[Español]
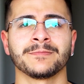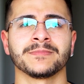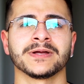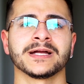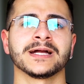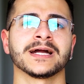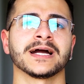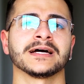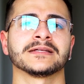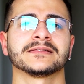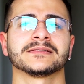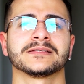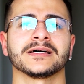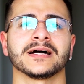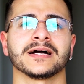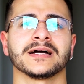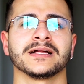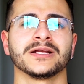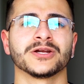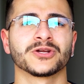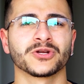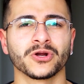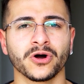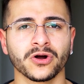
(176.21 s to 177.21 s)
me encanta
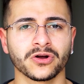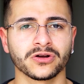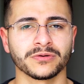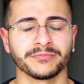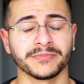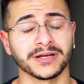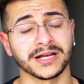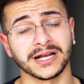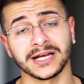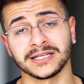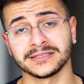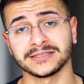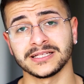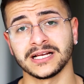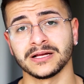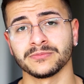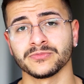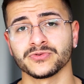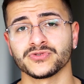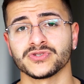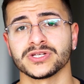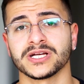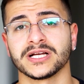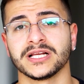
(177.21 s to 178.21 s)
el rock, me encanta la
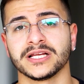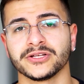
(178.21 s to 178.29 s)
música